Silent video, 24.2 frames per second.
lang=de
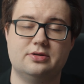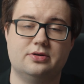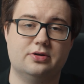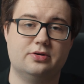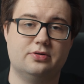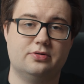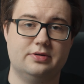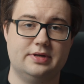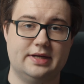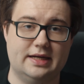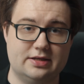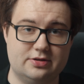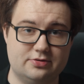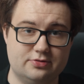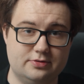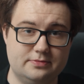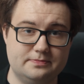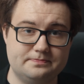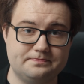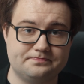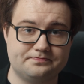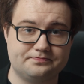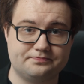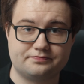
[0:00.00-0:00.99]
Euro
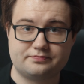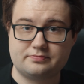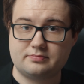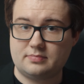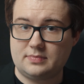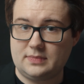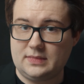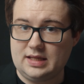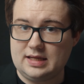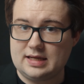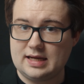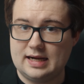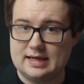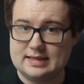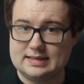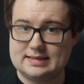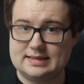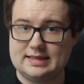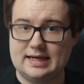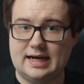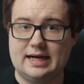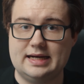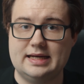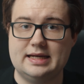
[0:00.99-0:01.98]
netto als
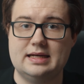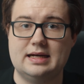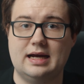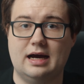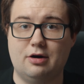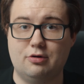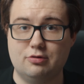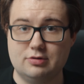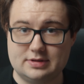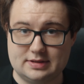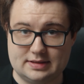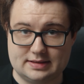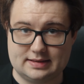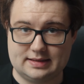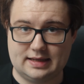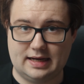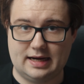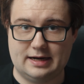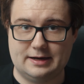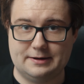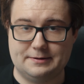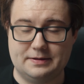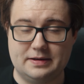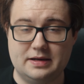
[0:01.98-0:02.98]
Darlehen
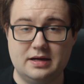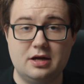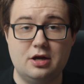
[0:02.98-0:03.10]
auszahlen.